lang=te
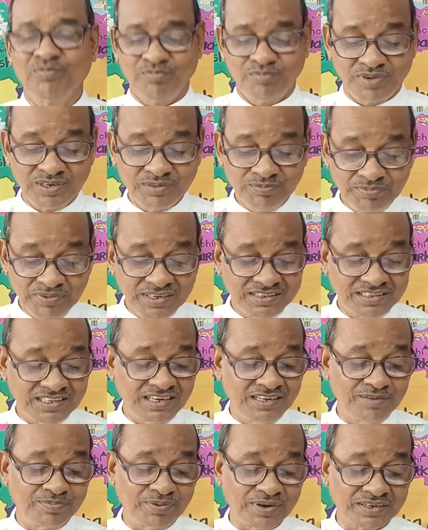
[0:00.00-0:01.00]
మరి మీరు
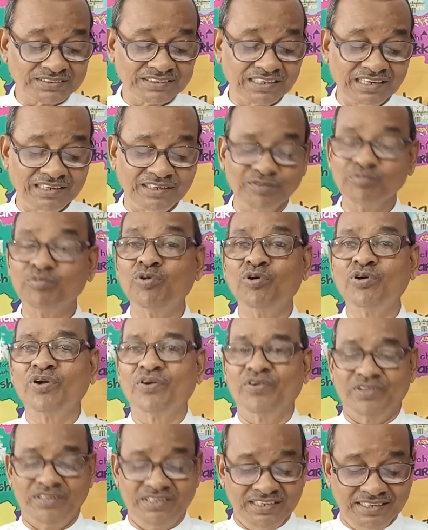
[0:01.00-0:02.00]
తెలియపరచాలి
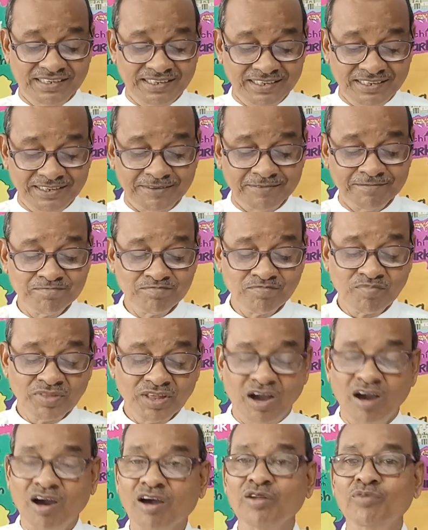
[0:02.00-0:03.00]
మూడోది
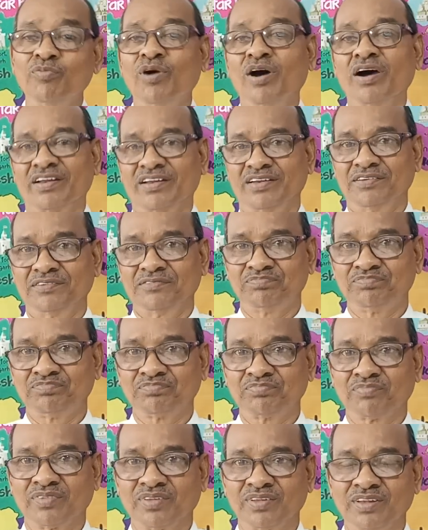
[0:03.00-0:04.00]
హనుమాన్
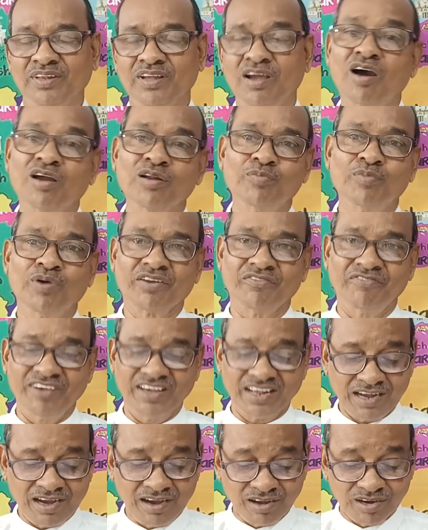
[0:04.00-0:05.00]
హనుమాన్
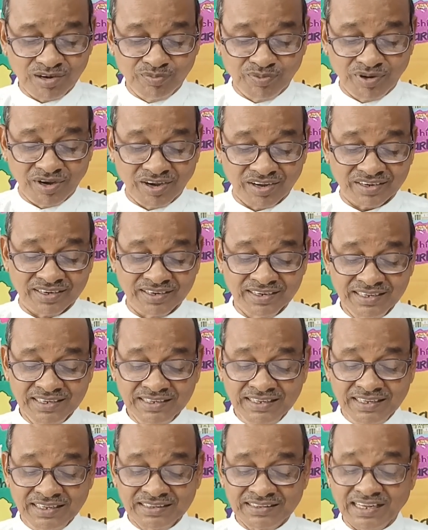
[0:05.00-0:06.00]
వీర హనుమాన్
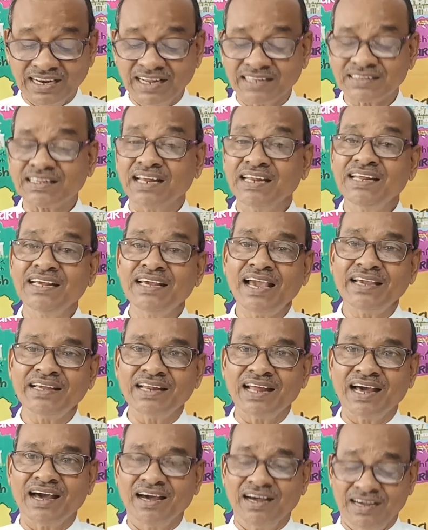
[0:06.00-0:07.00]
తన తల్లి
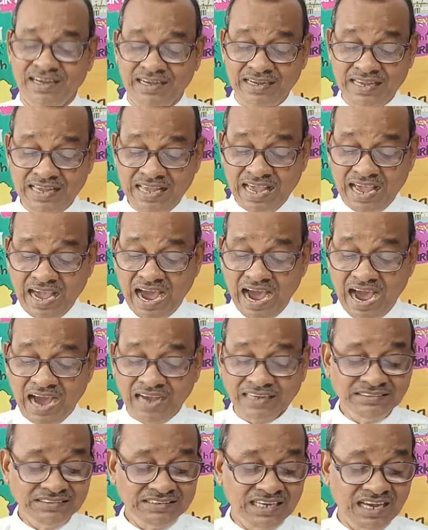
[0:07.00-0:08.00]
అయిన
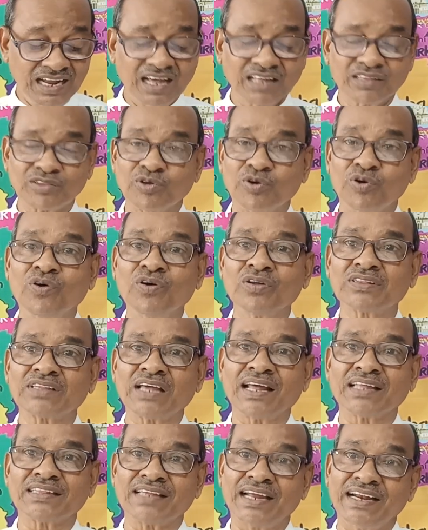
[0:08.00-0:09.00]
అంజనతో
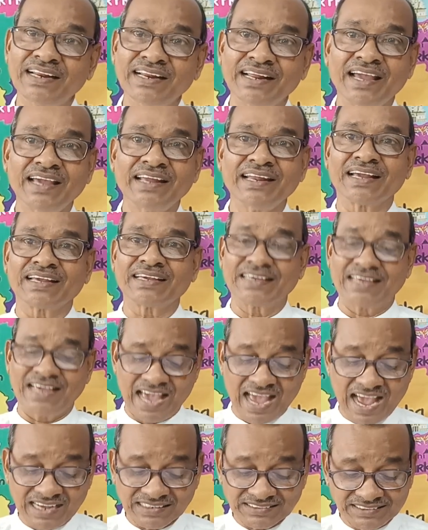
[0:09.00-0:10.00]
తన తండ్రి అయిన
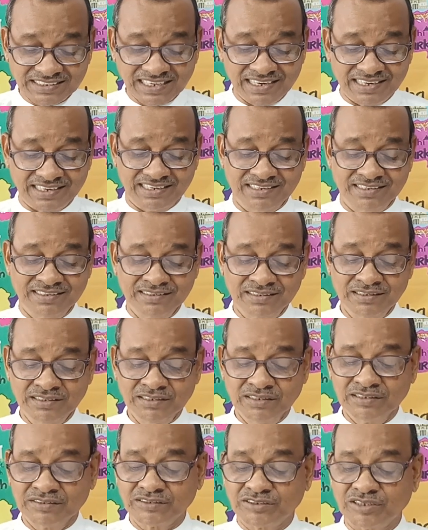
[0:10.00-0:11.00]
కేసరి
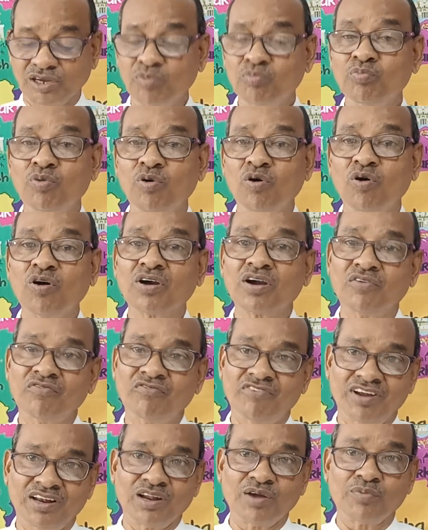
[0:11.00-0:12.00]
సంభోగం
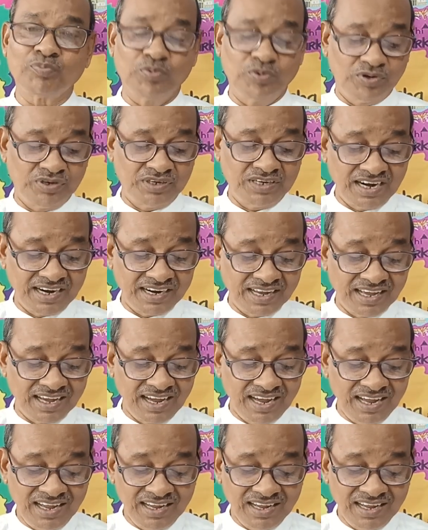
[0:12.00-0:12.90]
వలన పుట్టాడా